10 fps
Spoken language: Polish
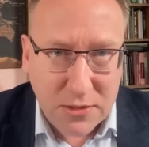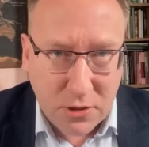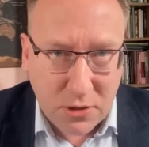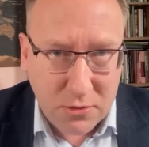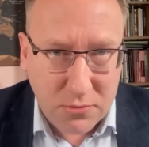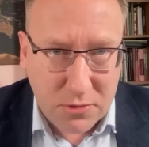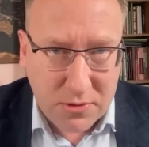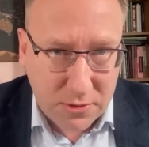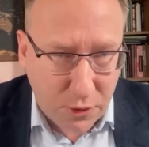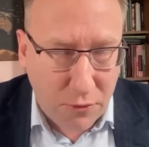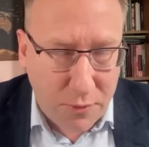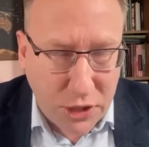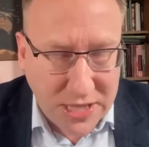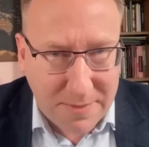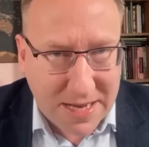To odbył
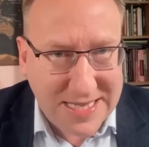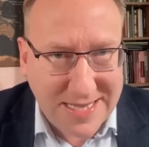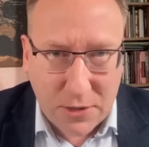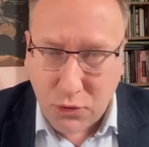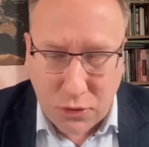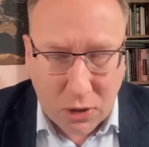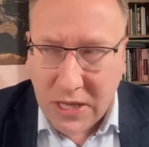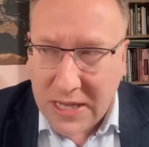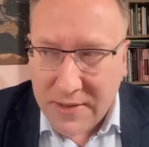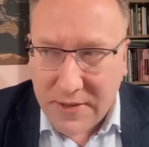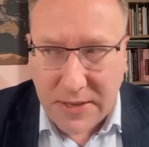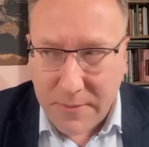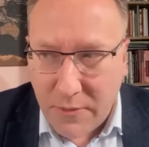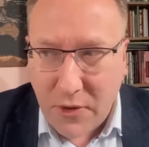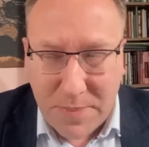się zamach stanu i to
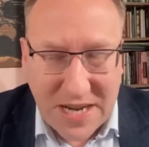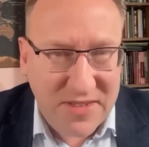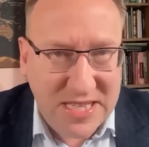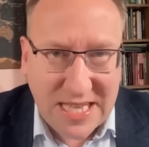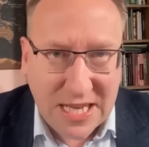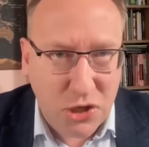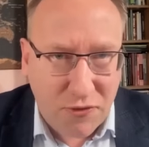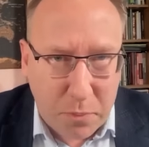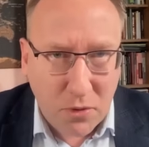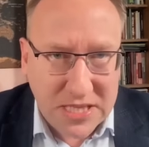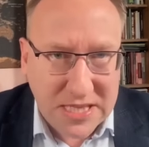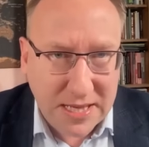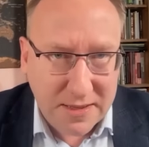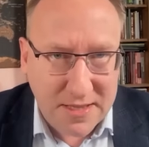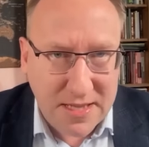mówią prawnicy także w
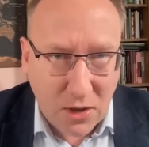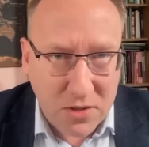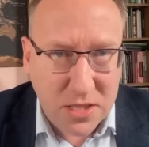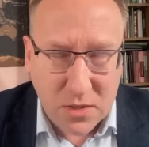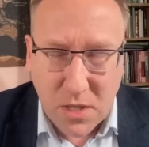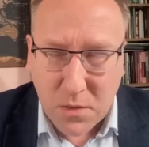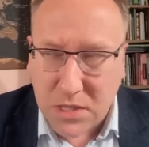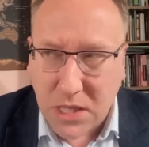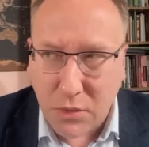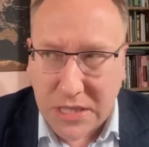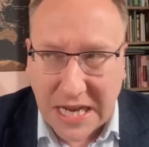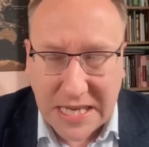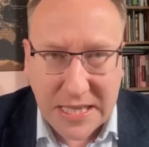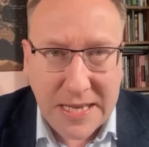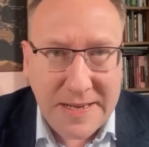Polsce, znający konstytucję
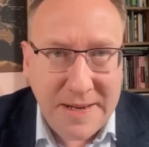Ukrainy.